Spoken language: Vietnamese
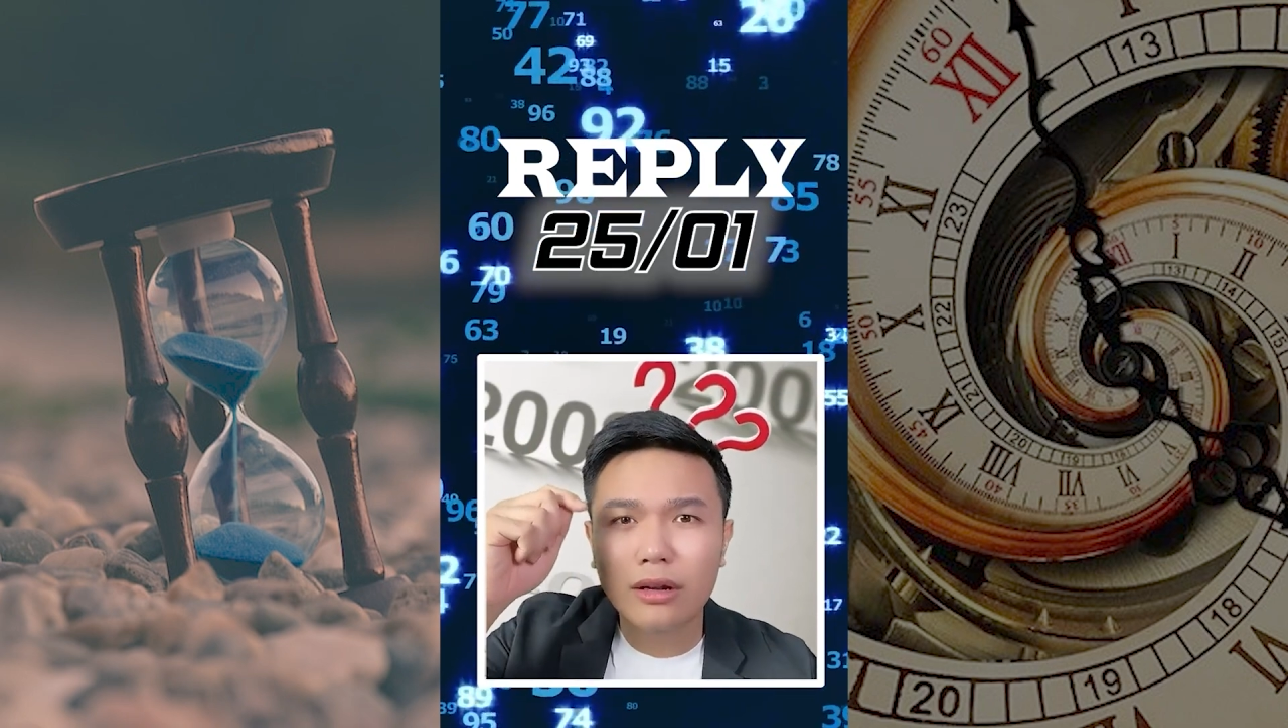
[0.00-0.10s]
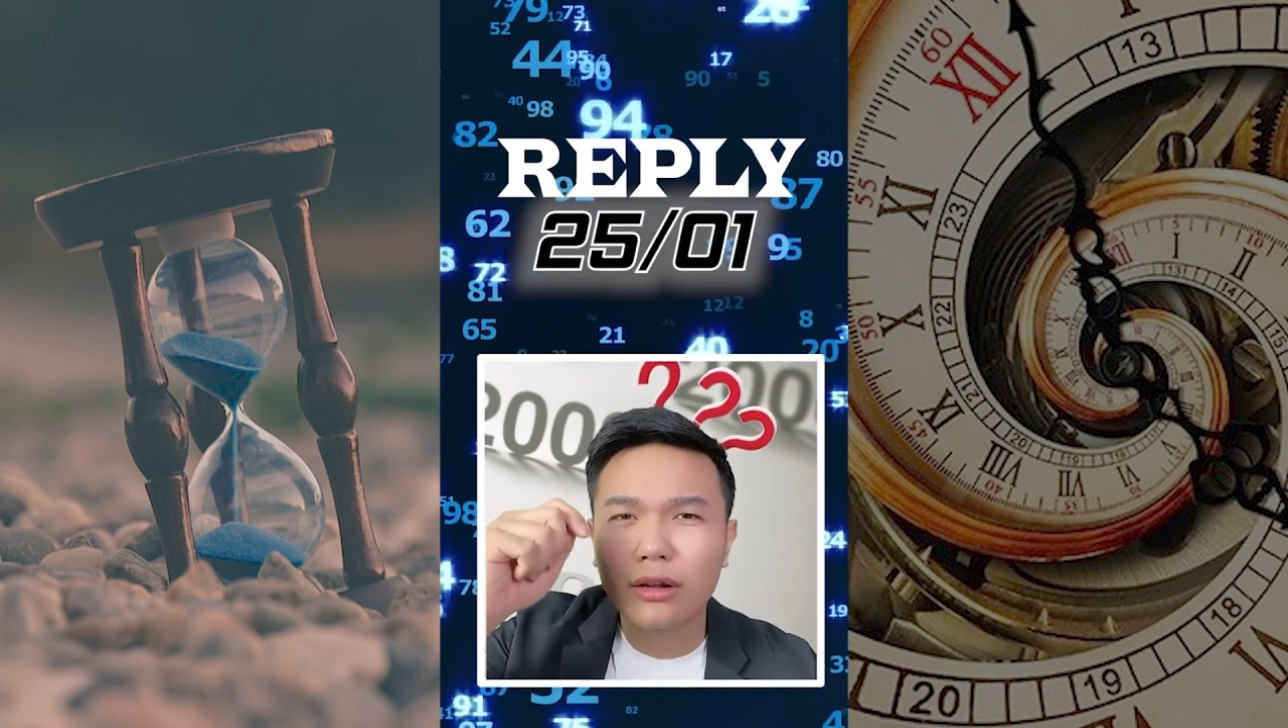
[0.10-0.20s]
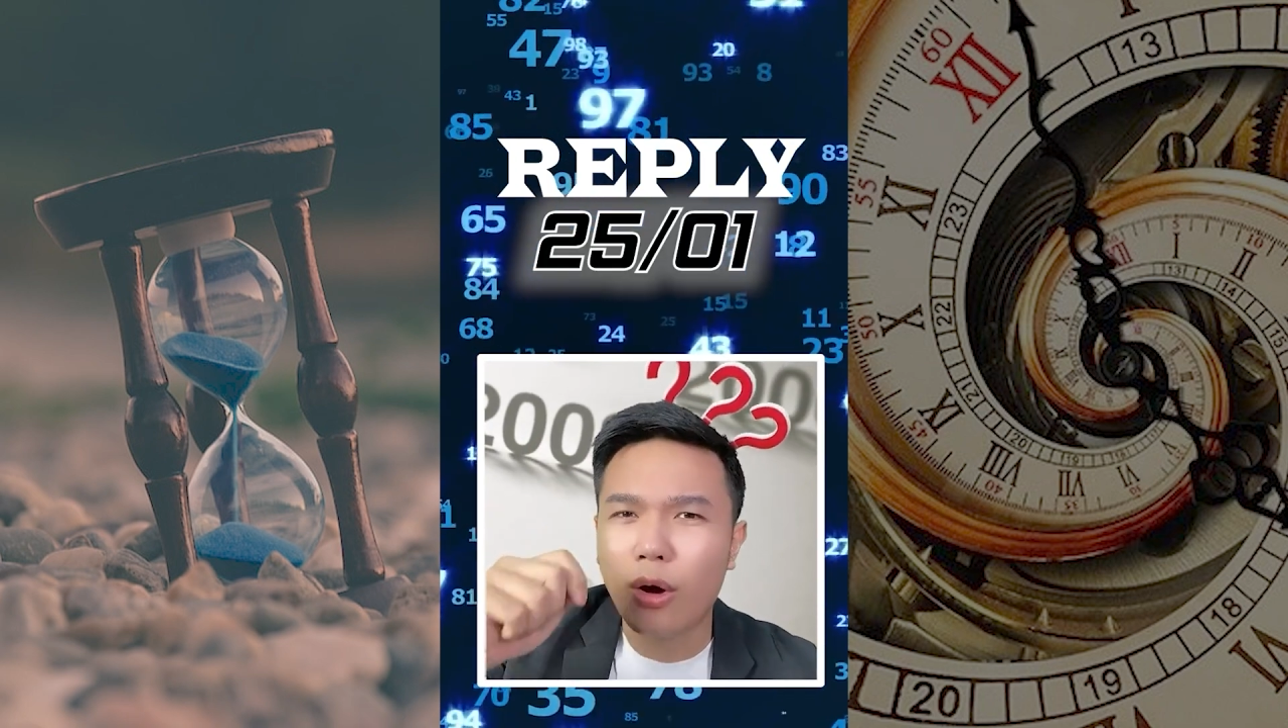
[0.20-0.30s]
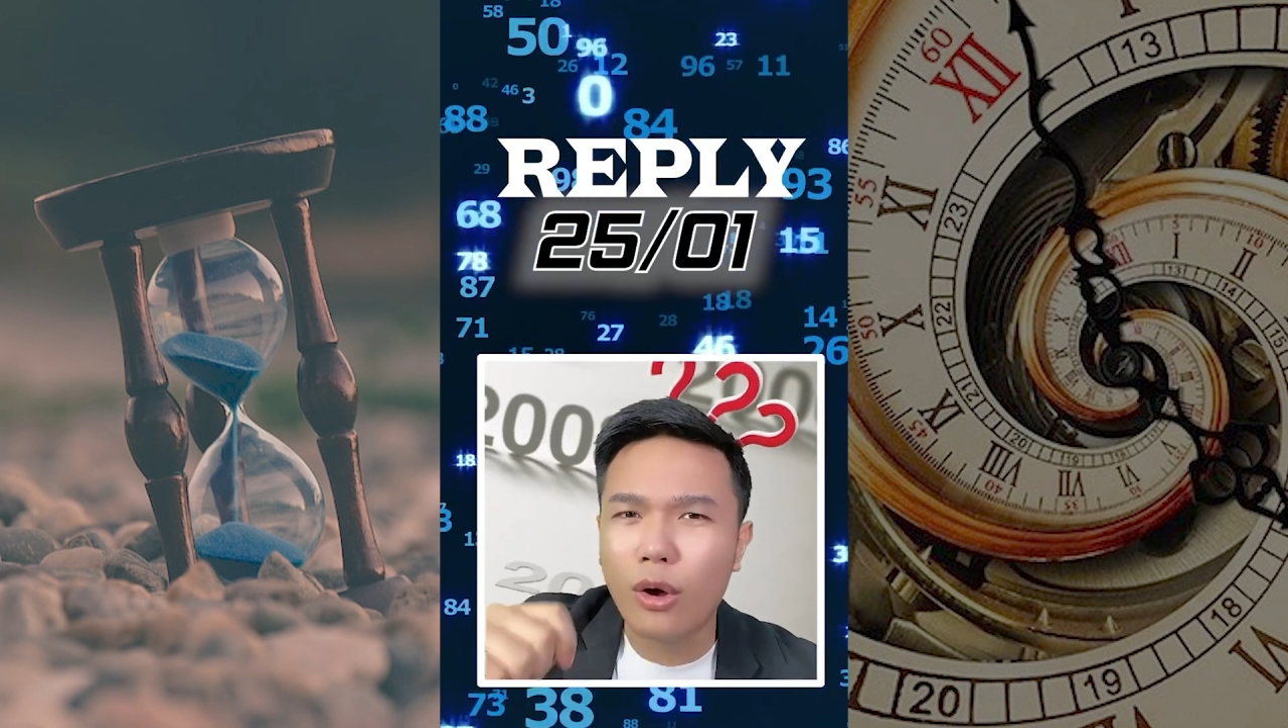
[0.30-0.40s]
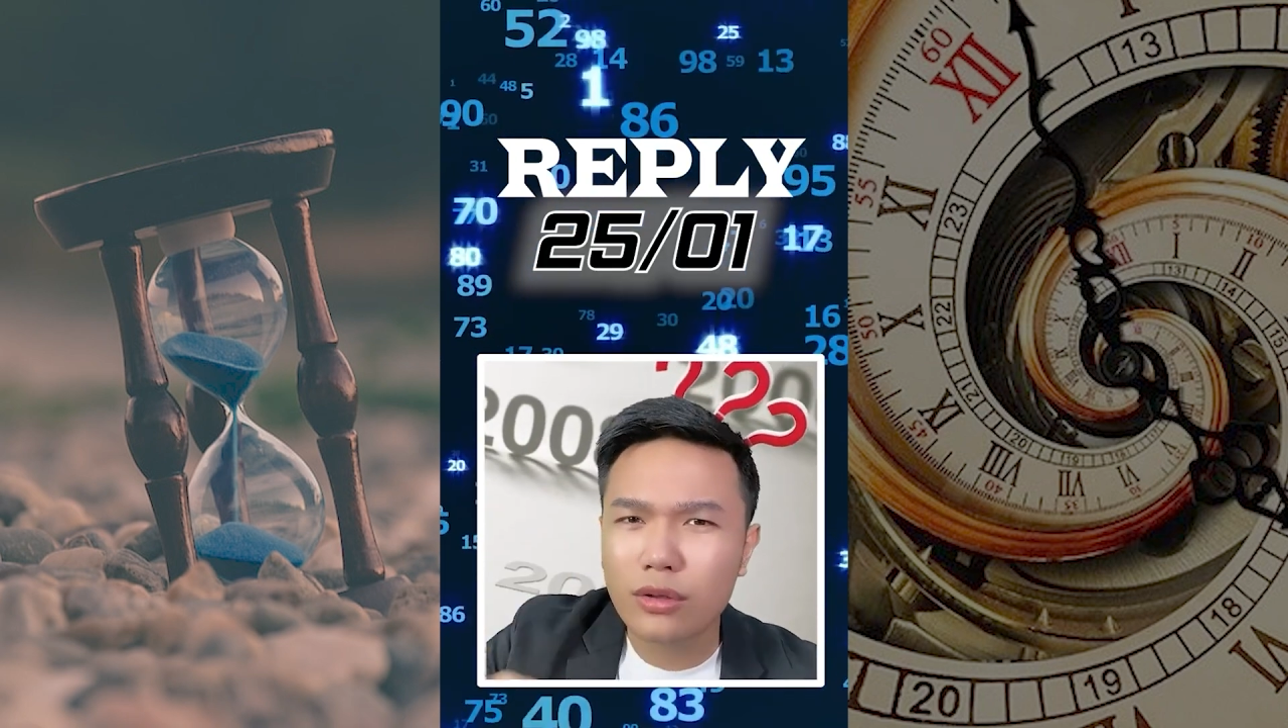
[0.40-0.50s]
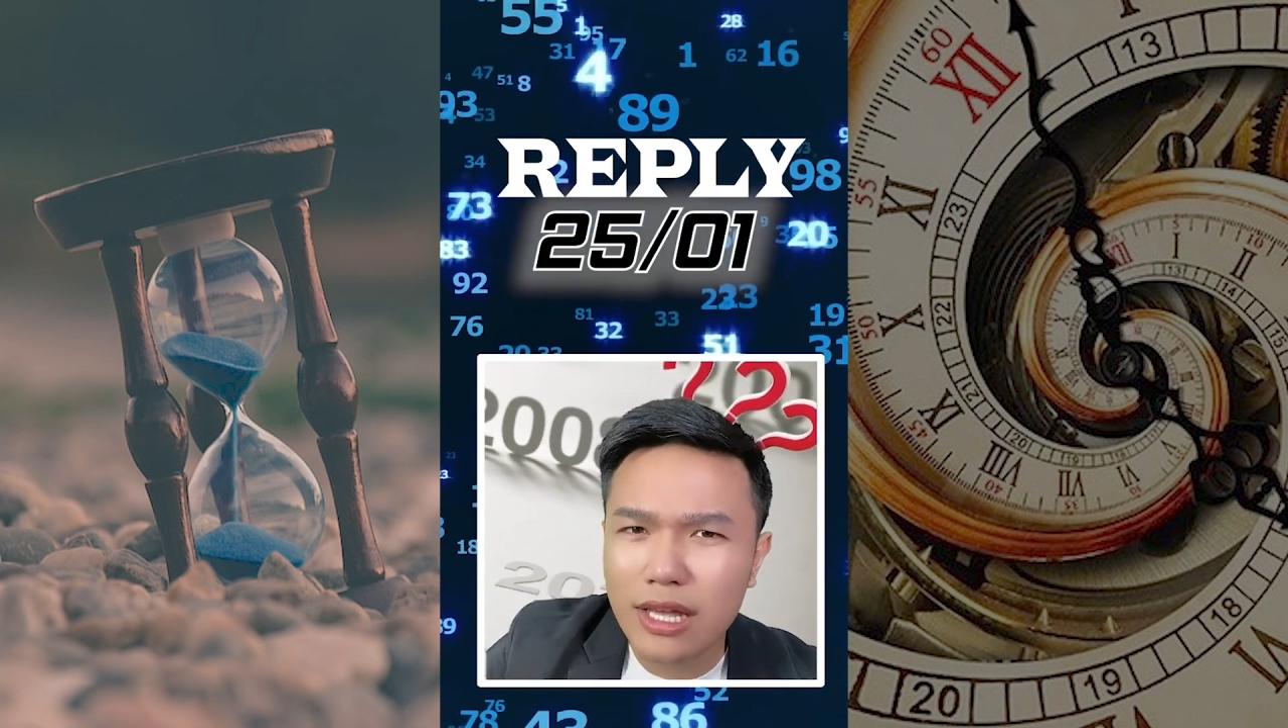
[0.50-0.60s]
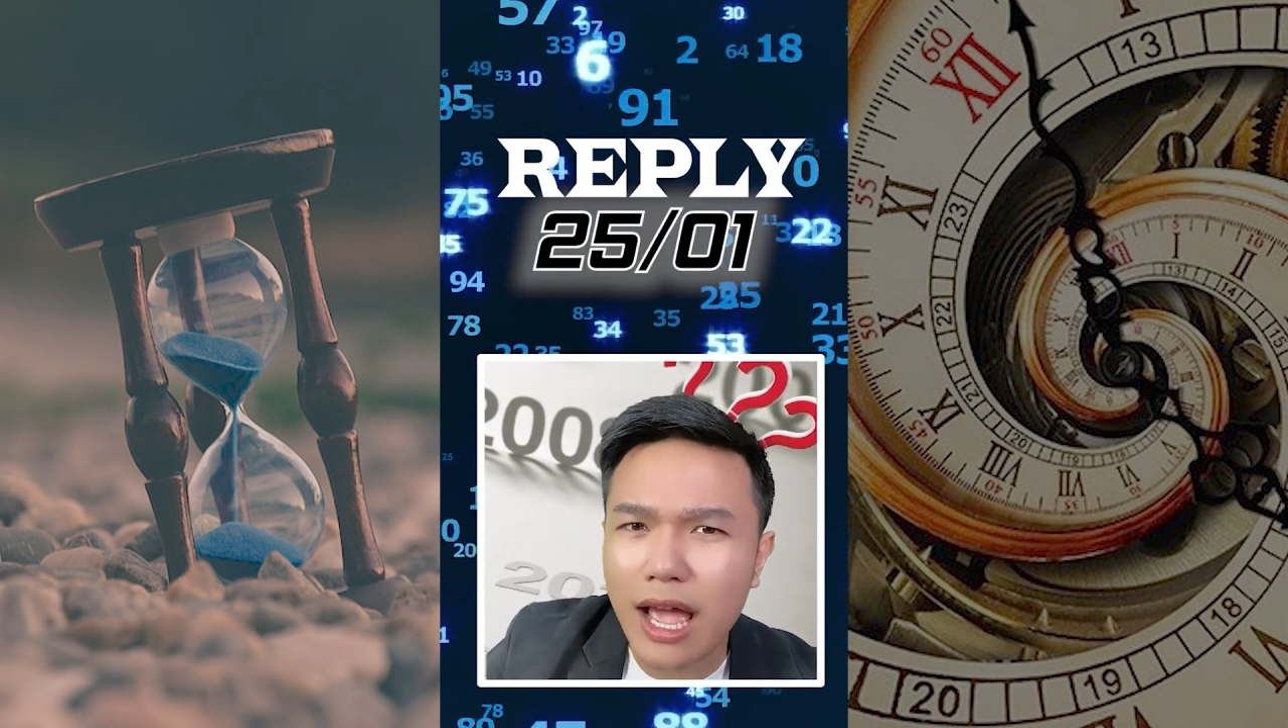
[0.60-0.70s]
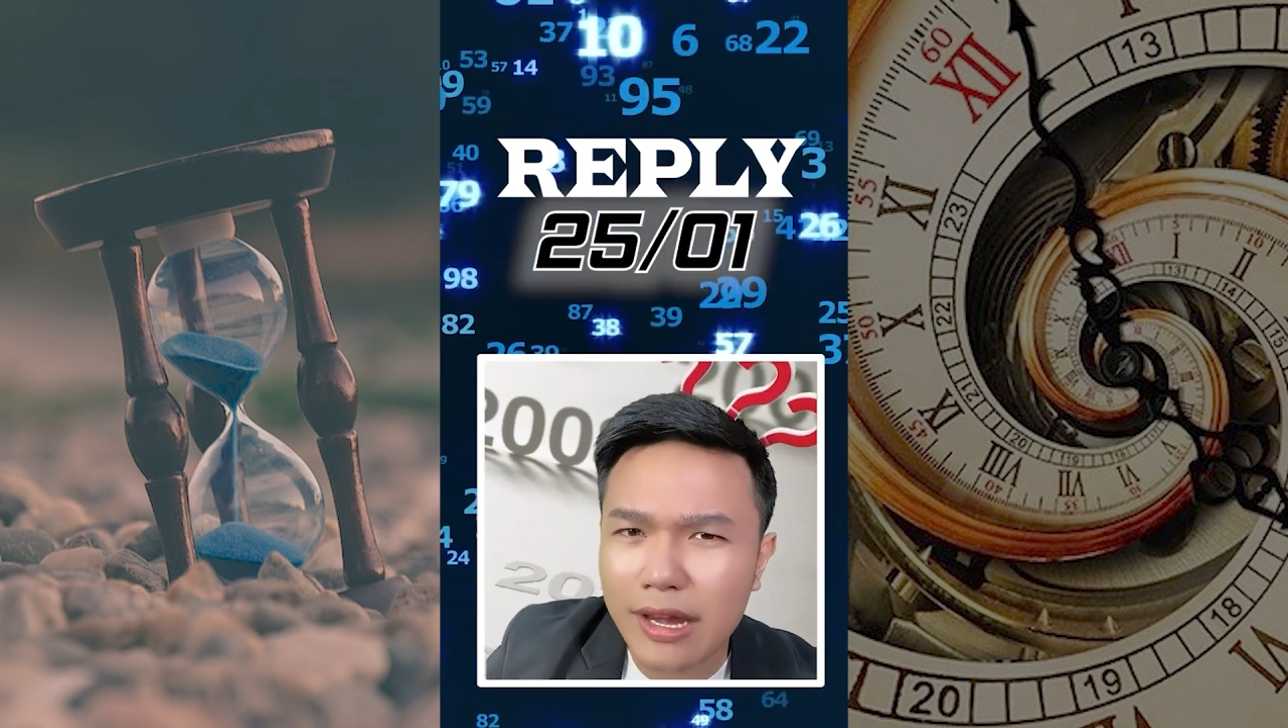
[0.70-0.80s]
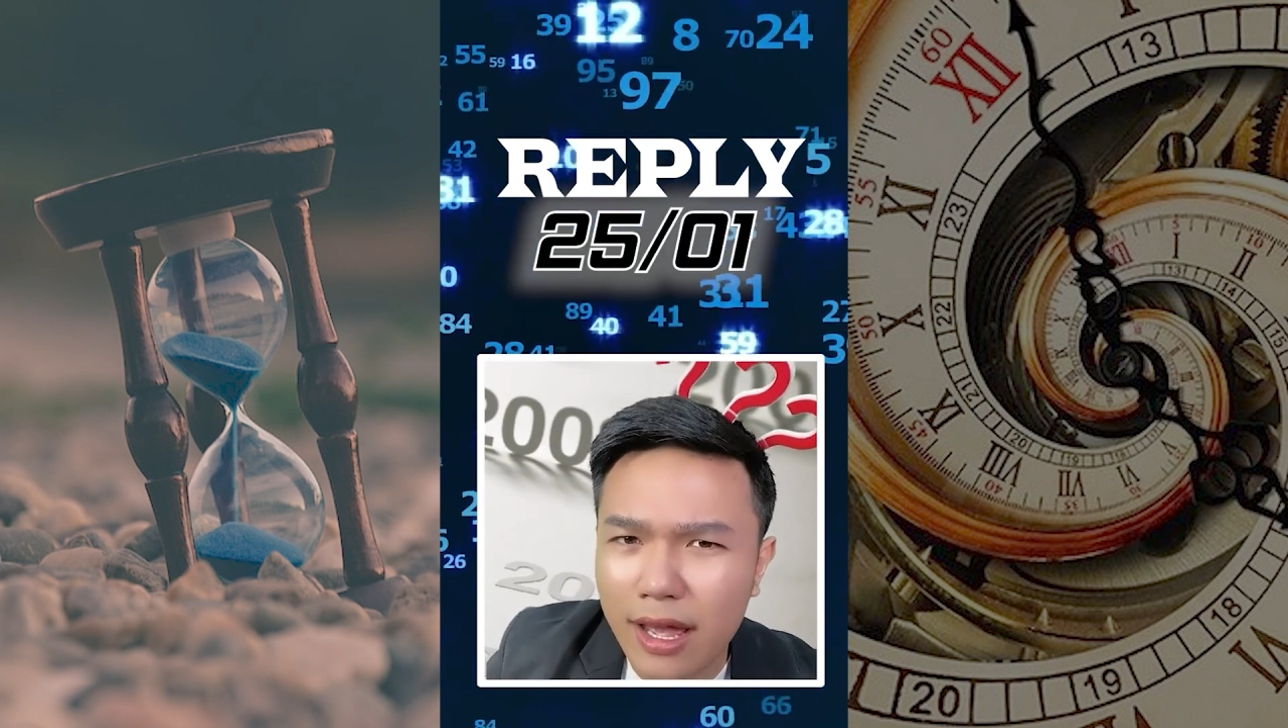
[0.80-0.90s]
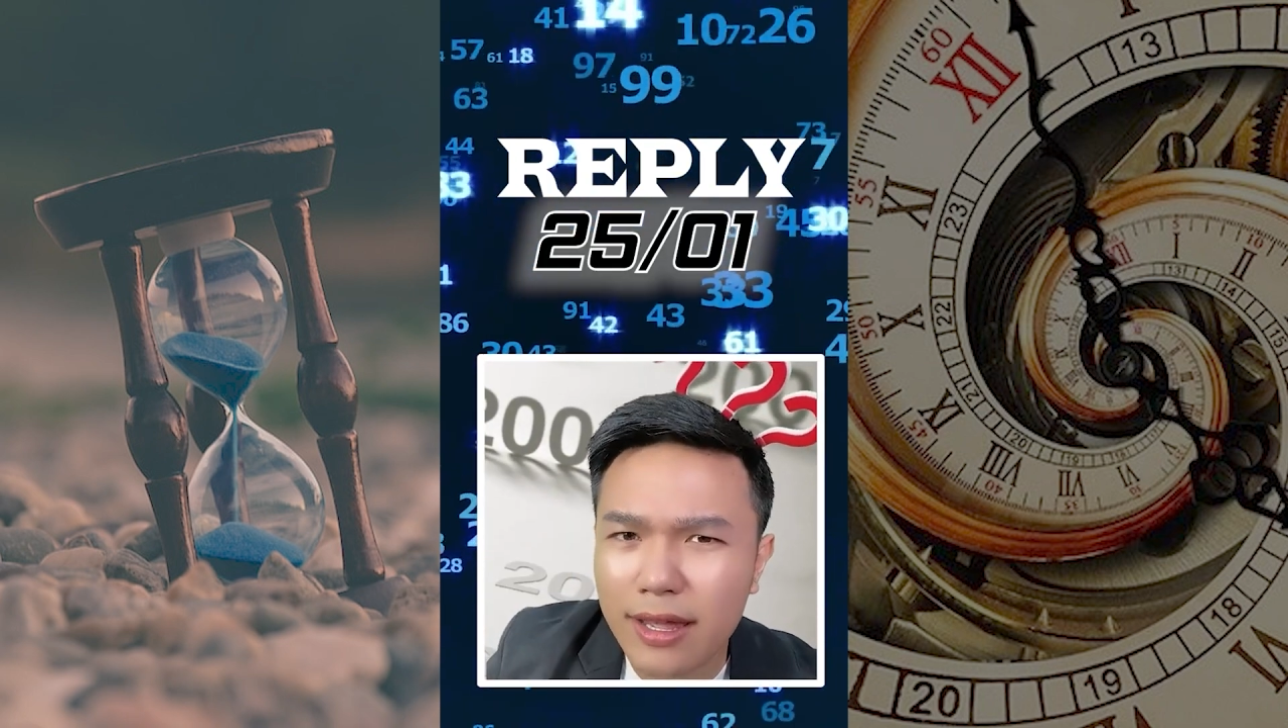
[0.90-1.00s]
Có gì
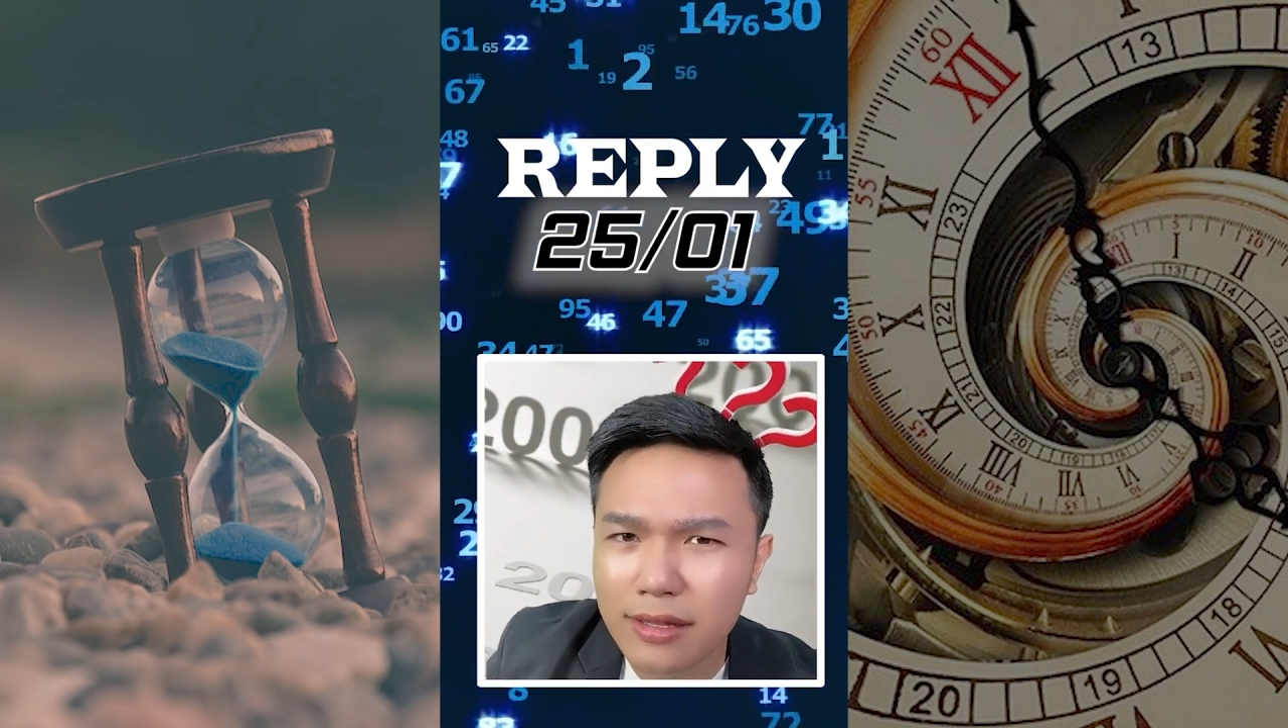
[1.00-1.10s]
hay đây?